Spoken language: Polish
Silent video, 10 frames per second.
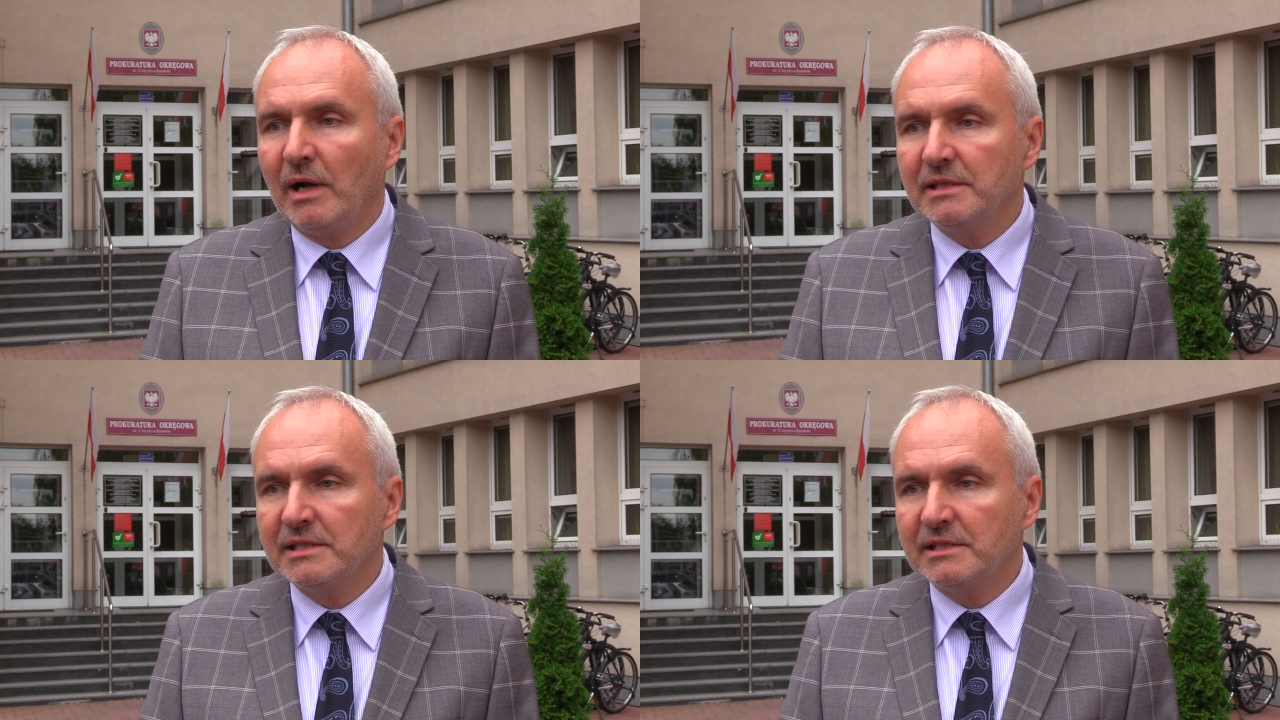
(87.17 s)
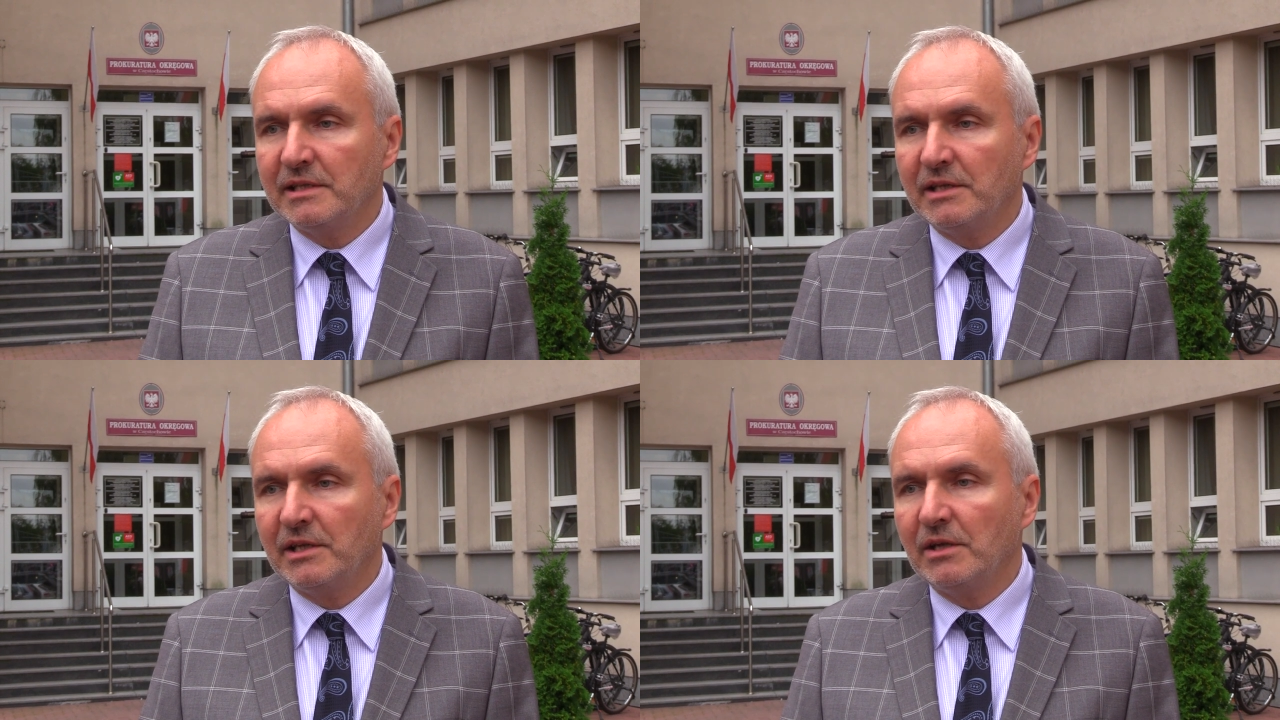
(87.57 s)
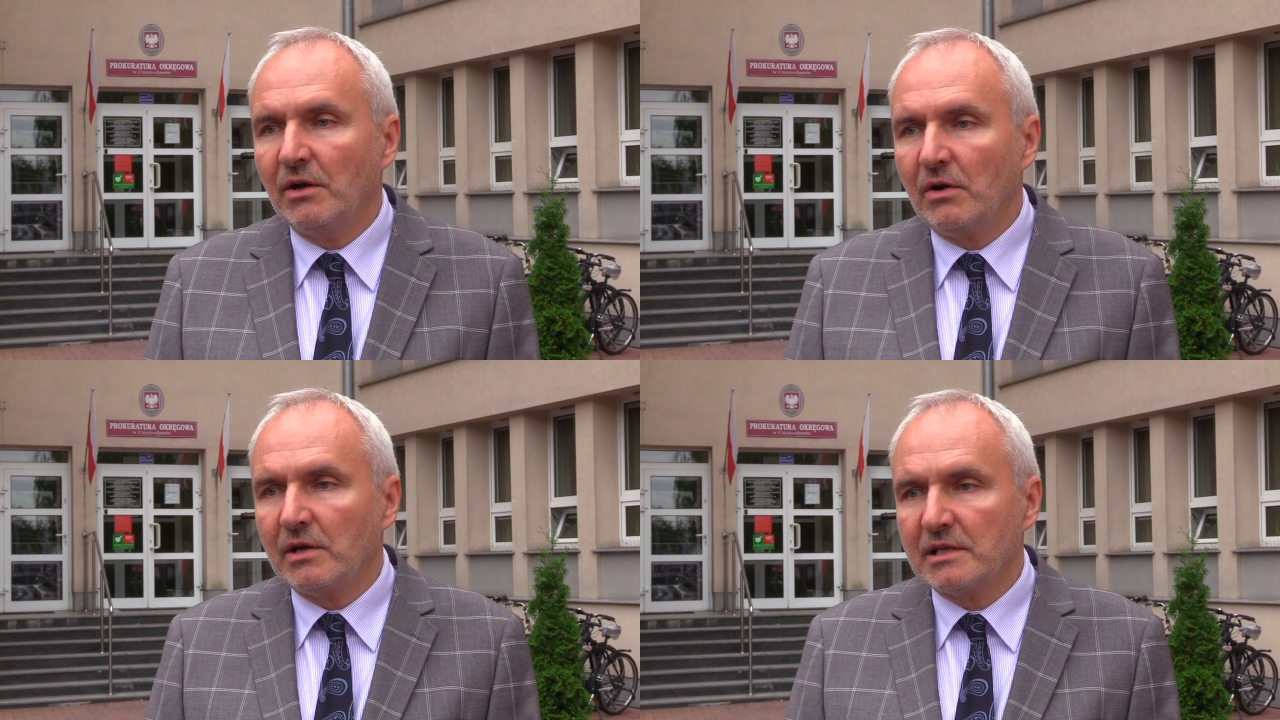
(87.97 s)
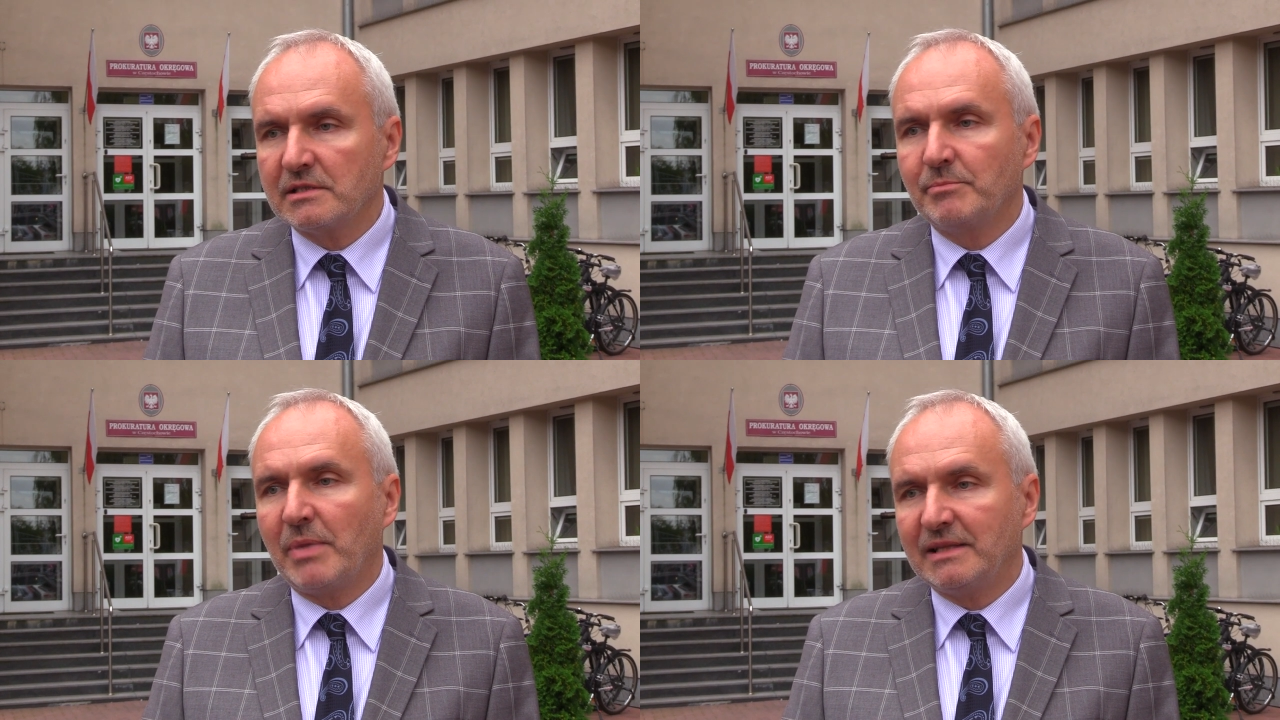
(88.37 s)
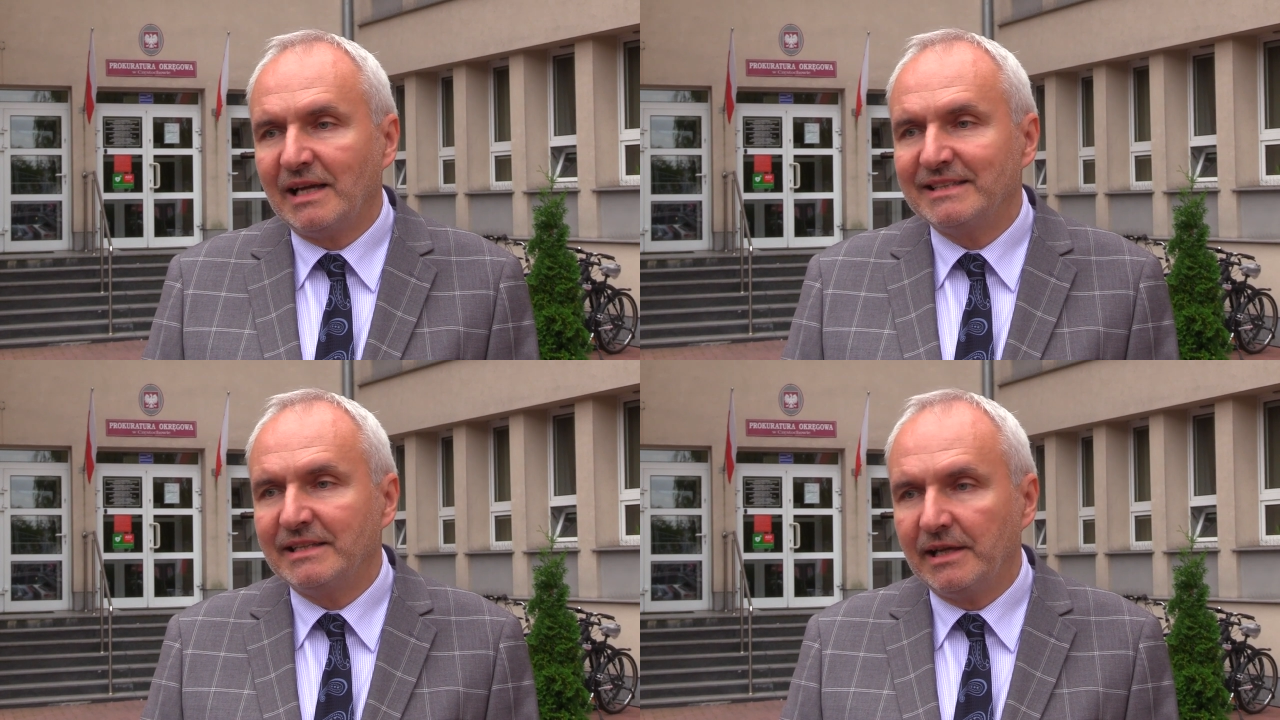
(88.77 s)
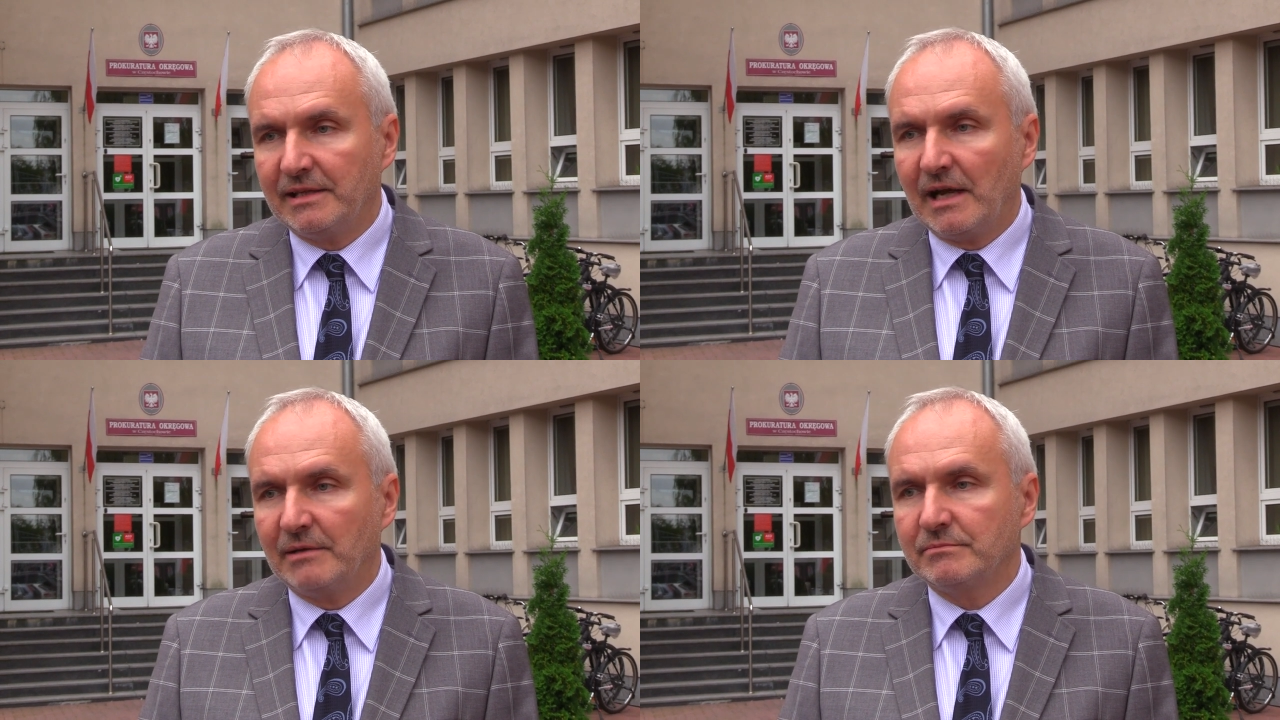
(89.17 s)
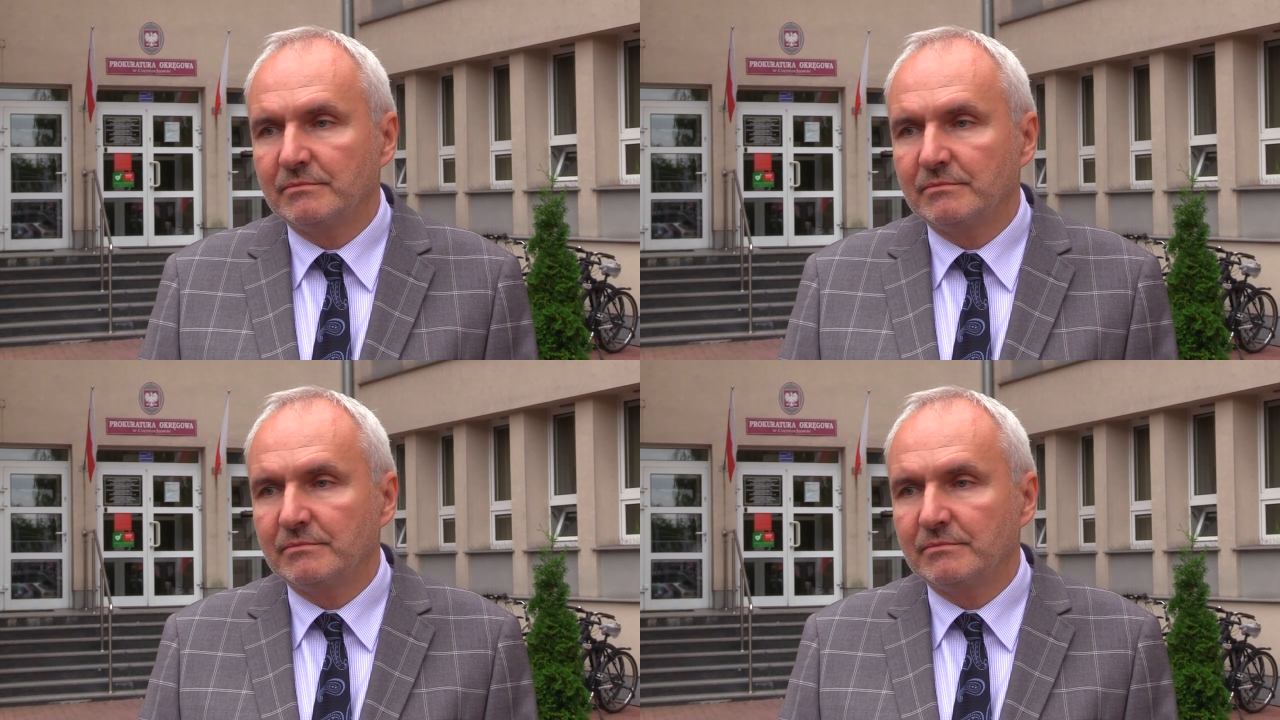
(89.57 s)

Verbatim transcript: balistyki oraz badań DNA.